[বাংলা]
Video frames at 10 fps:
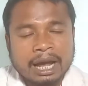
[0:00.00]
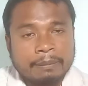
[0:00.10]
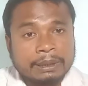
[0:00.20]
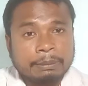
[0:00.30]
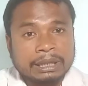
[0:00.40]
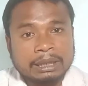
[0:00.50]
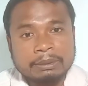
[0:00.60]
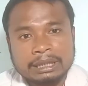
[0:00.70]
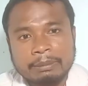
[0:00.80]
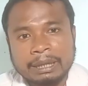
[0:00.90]
আমাদের পেটের
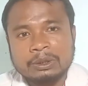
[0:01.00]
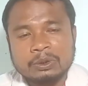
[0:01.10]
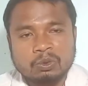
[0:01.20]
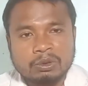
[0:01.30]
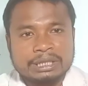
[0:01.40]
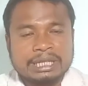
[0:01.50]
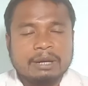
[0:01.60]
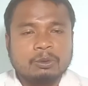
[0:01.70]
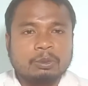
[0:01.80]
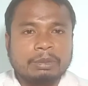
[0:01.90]
ব্যথা দিয়ে শরীরে যে
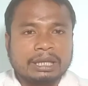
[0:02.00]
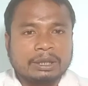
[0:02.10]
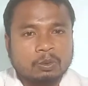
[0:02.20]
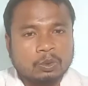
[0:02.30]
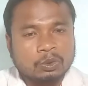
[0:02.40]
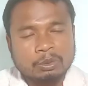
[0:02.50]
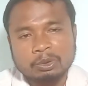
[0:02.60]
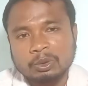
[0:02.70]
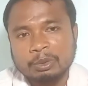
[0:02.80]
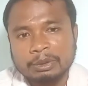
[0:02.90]
কোনো ব্যথাতে
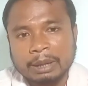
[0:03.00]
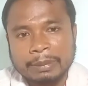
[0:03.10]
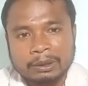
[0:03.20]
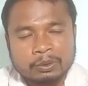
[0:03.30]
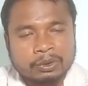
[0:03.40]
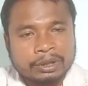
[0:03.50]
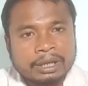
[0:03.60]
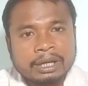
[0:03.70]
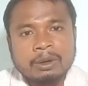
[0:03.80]
গুরুত্বপূর্ণ ভূমিকা পালন করে